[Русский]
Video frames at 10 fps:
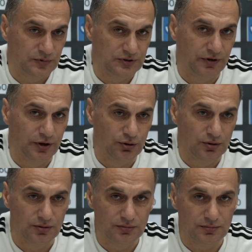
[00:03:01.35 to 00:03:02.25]

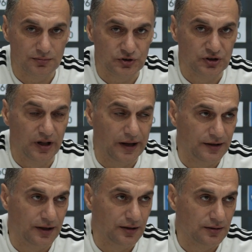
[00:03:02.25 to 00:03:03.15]
свое
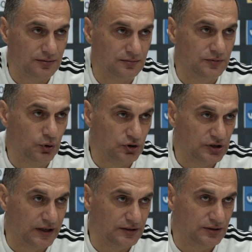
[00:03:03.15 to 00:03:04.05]
желание
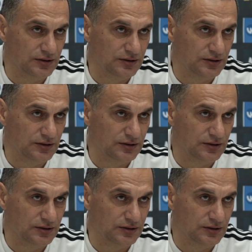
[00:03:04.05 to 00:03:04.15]
дожать